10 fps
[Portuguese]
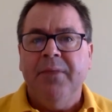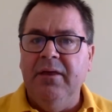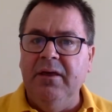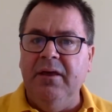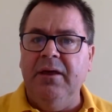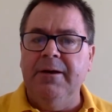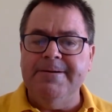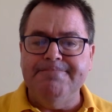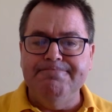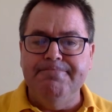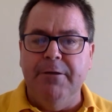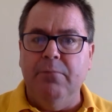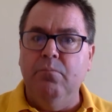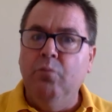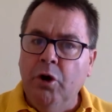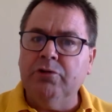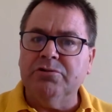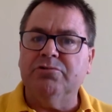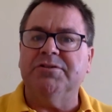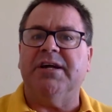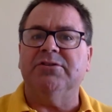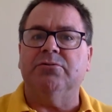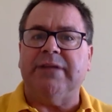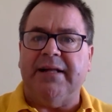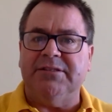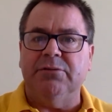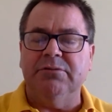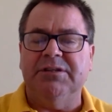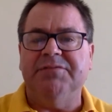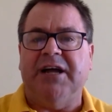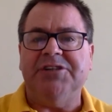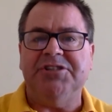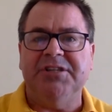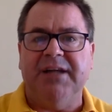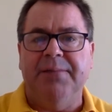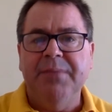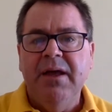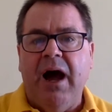E muitos dos resultados, inclusive da China,